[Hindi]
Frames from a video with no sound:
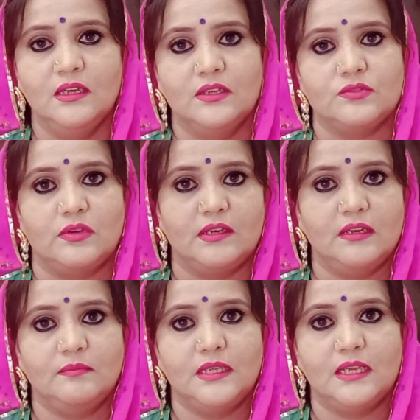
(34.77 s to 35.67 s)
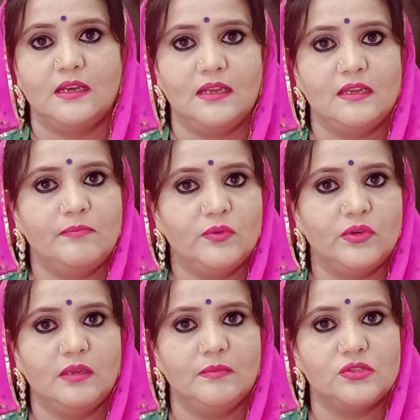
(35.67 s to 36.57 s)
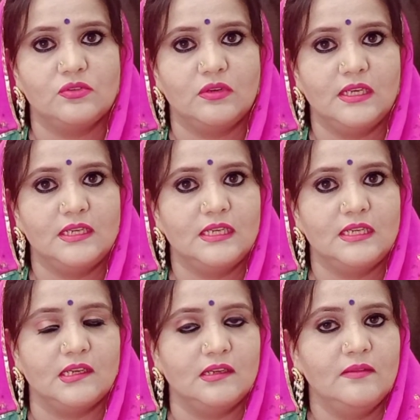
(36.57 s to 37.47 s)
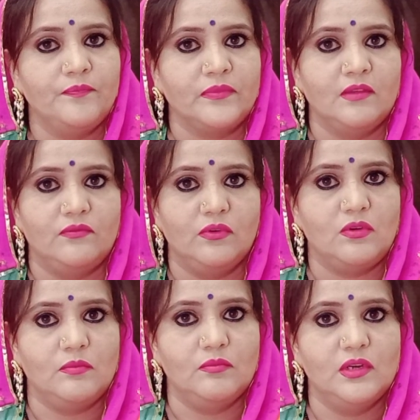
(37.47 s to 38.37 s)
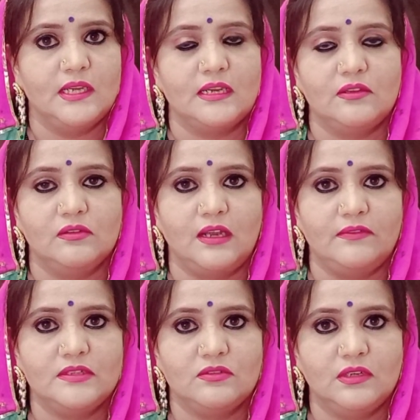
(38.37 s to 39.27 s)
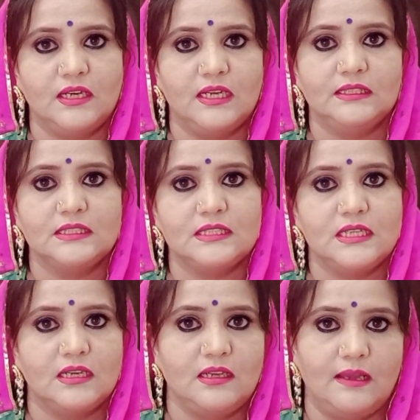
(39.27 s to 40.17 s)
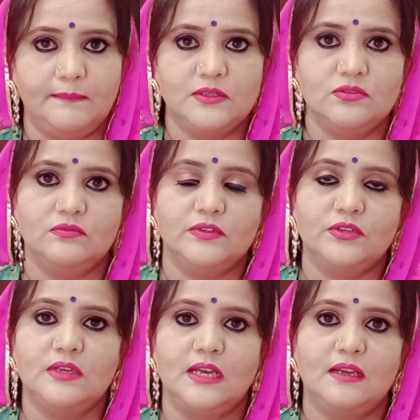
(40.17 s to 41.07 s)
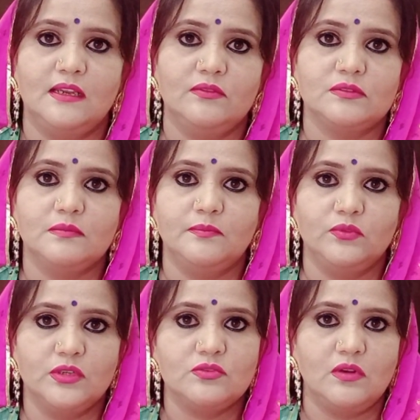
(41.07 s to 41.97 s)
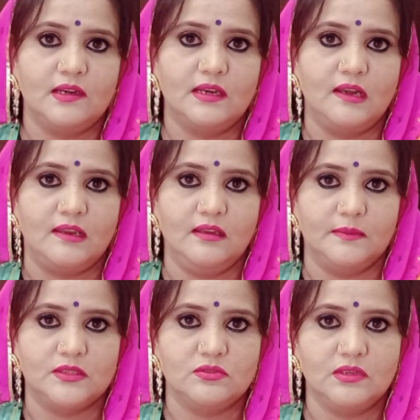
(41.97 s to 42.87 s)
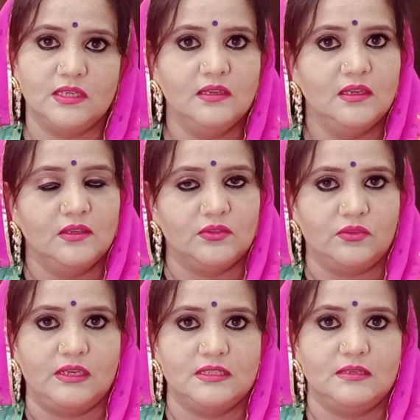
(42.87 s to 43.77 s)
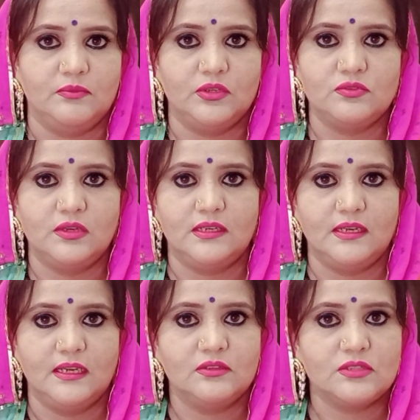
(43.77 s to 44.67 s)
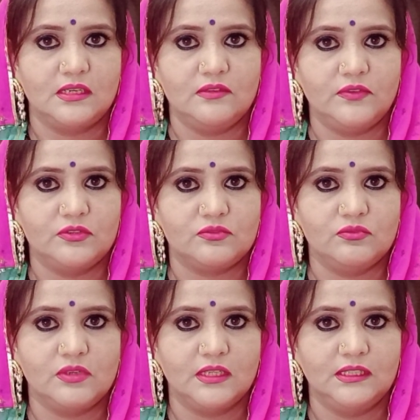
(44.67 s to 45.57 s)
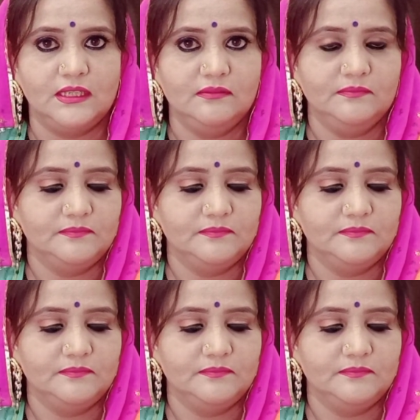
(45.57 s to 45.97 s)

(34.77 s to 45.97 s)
ज्वेलरी हम देख रहे हैं ये पूरी ही बच्चों के लिए ही है फुल कॉम्बो है क्योंकि काफ़ी जनों ने कहा था जीजा कि आपने जो वीडियो डाला है उसमें पूरी ज्वेलरी नहीं है बच्चों की तो आज ये पूरी ज्वेलरी है तो चलिए वीडियो शुरू करते हैं